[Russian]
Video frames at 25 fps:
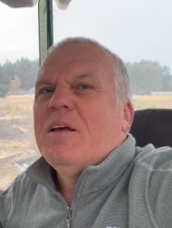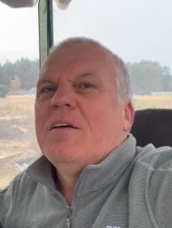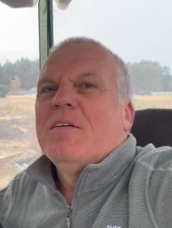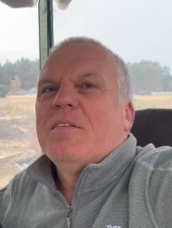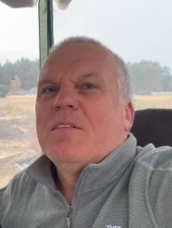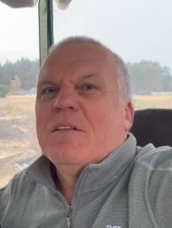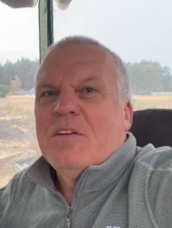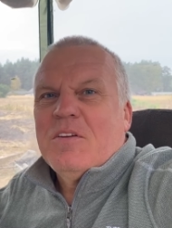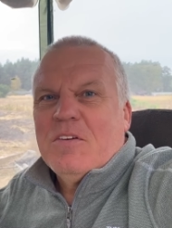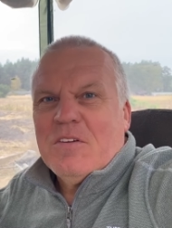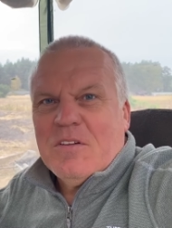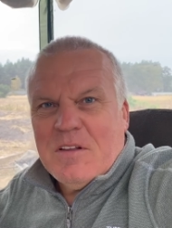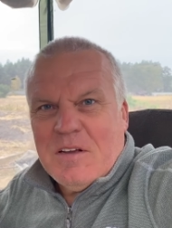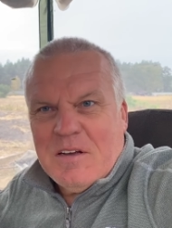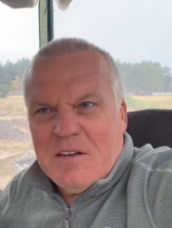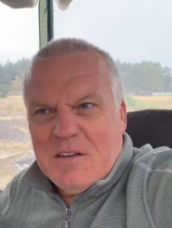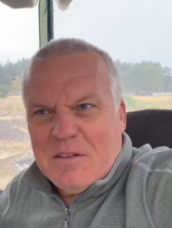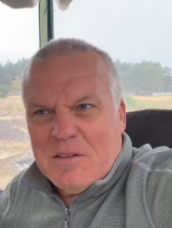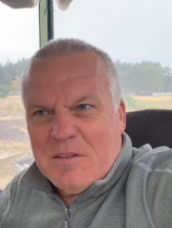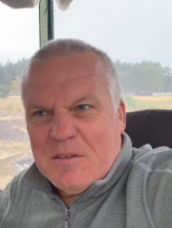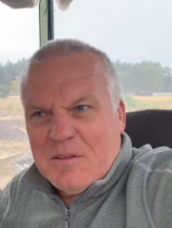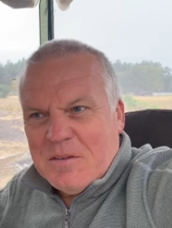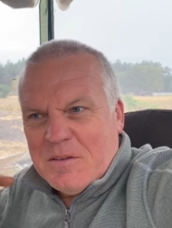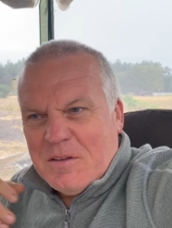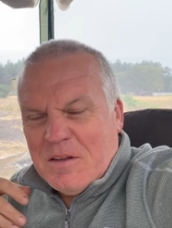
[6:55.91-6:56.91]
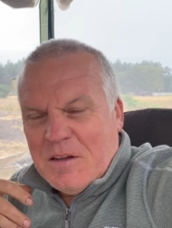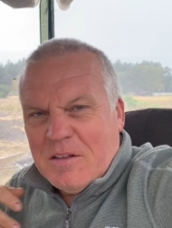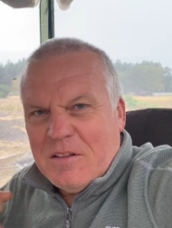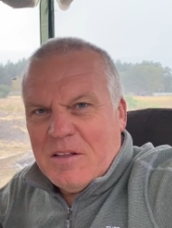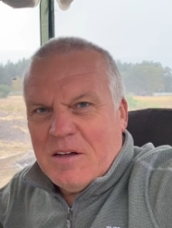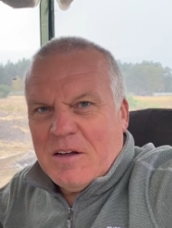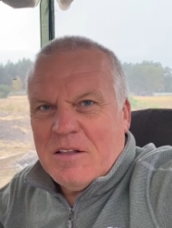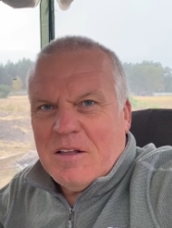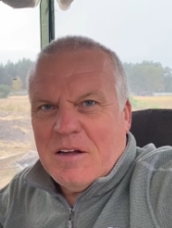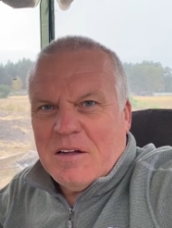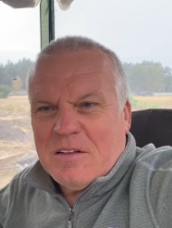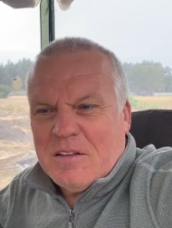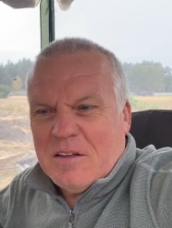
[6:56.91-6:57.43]
Начинает,
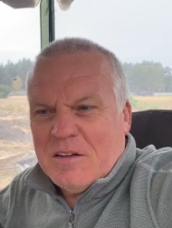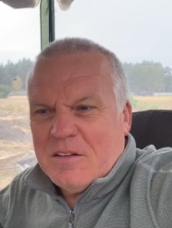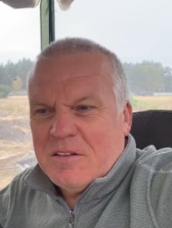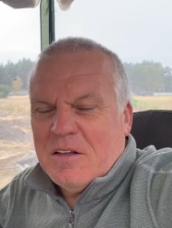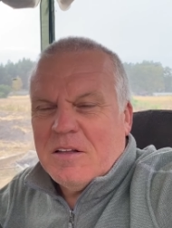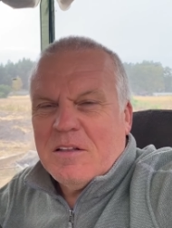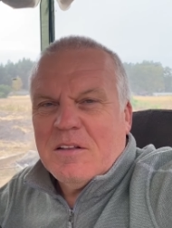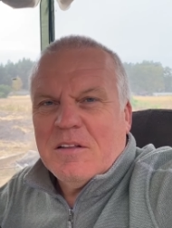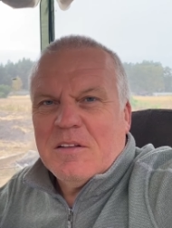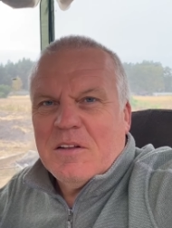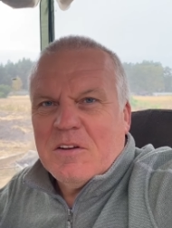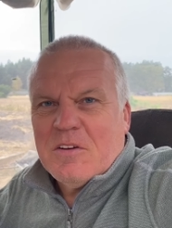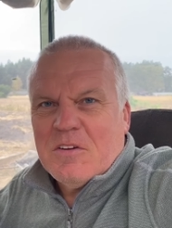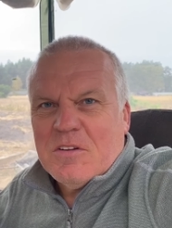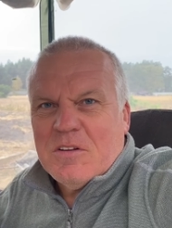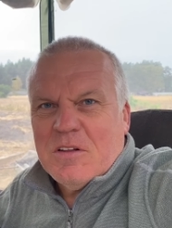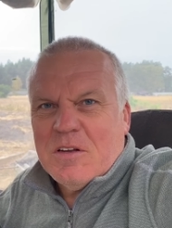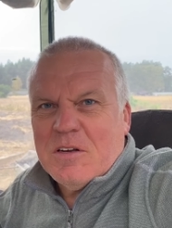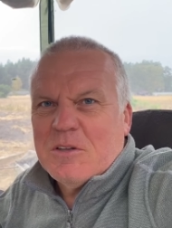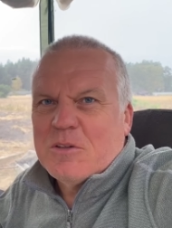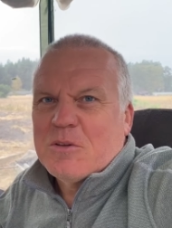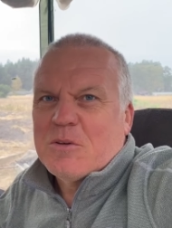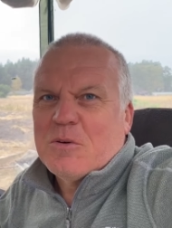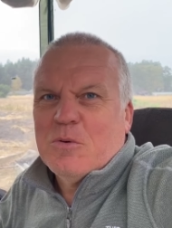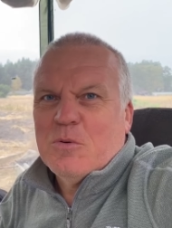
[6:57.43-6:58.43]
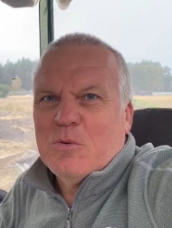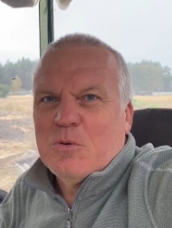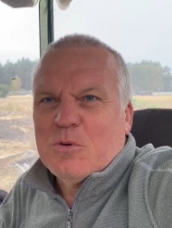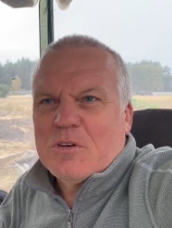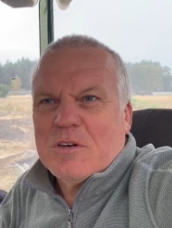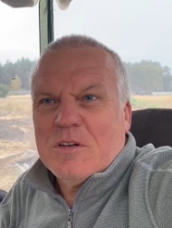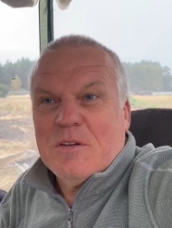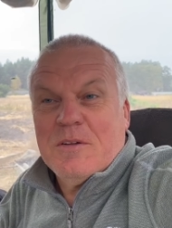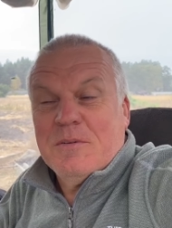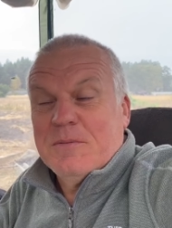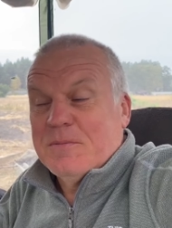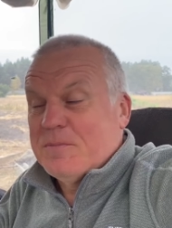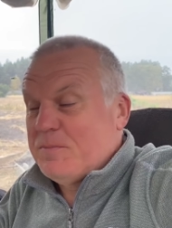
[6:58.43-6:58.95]
отогнала, начинает кушать.